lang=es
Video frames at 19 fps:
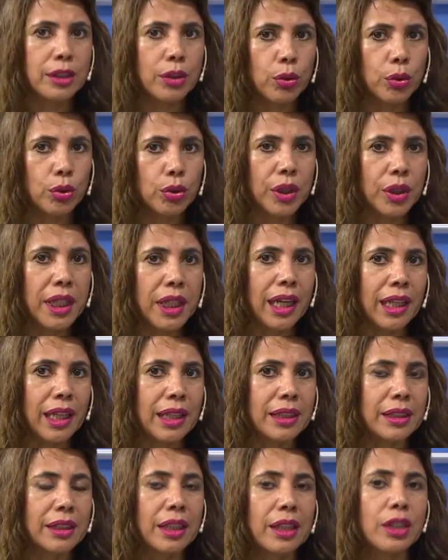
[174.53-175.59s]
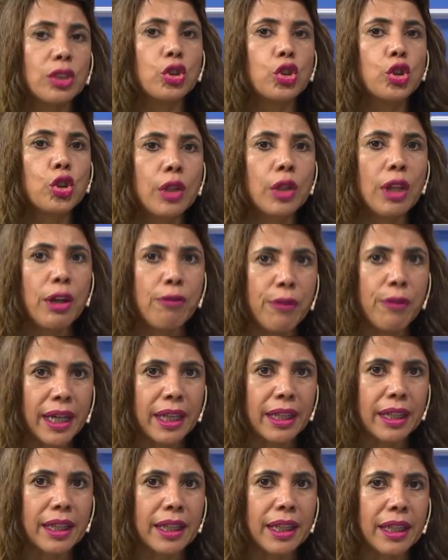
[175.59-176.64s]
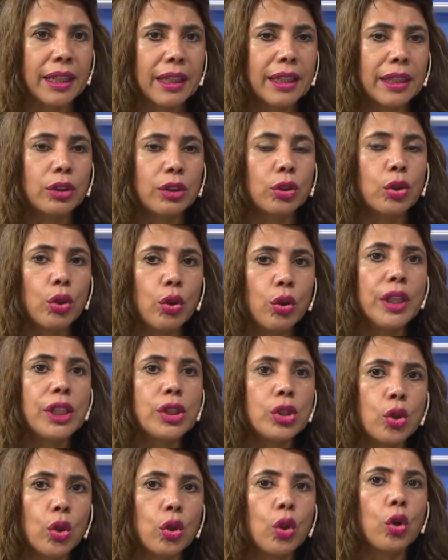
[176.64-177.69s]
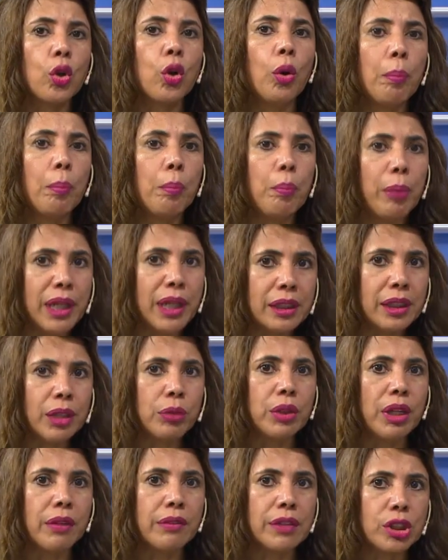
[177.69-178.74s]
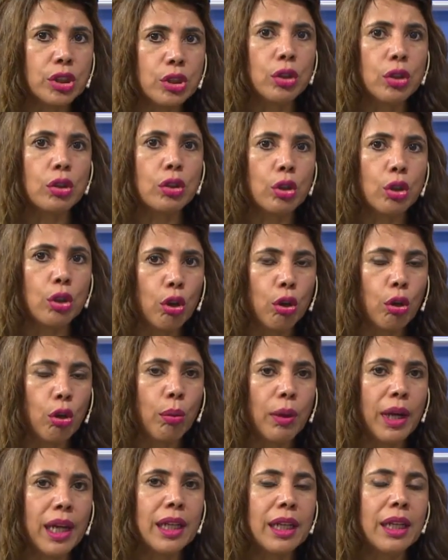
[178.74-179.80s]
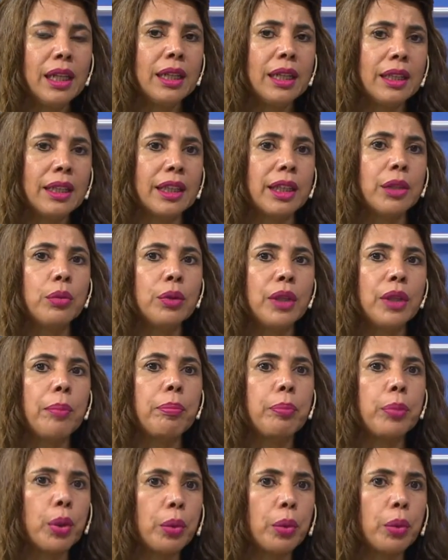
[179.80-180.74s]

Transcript: industriales, zona franca, todo eso completa una visión global de una